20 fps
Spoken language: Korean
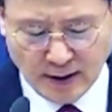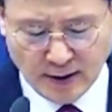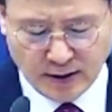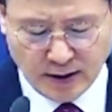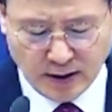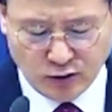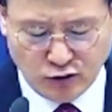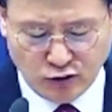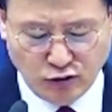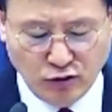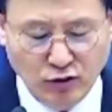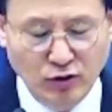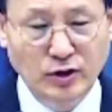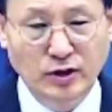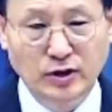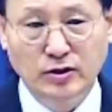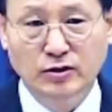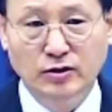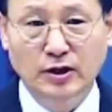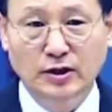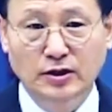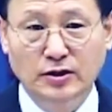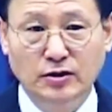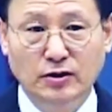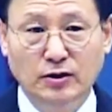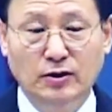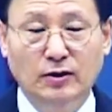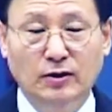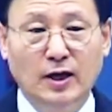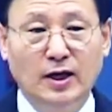자, 구원은
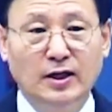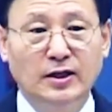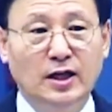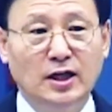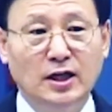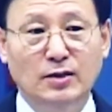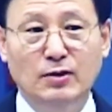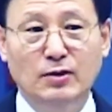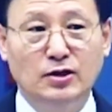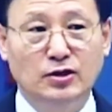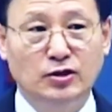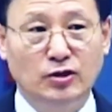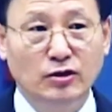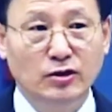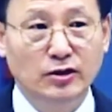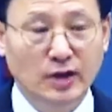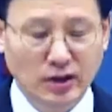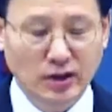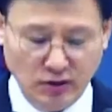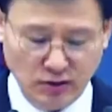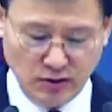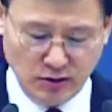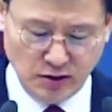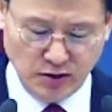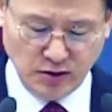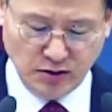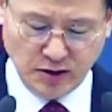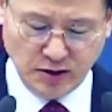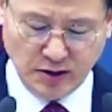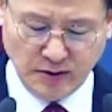그래서 하나님의 절대
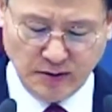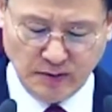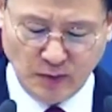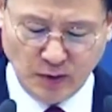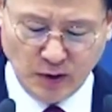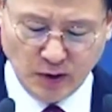영역이에요.